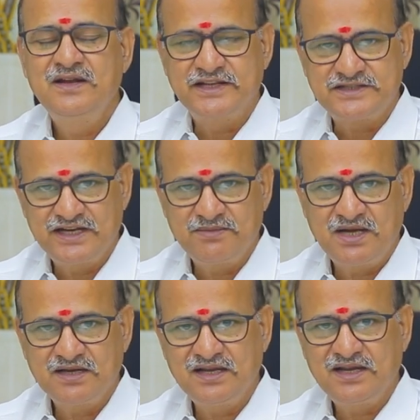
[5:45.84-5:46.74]

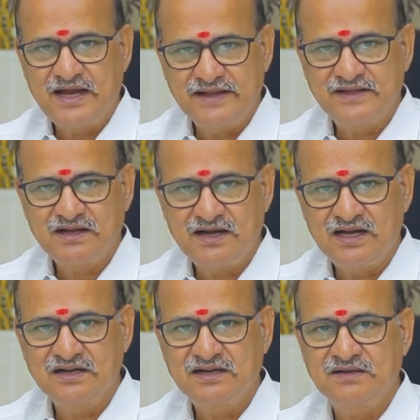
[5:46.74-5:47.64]
நிச்சயமாக அந்த
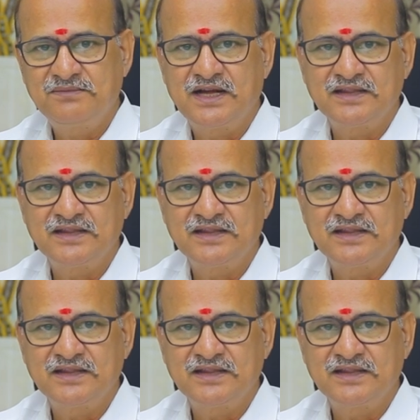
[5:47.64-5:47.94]
காலகட்டம்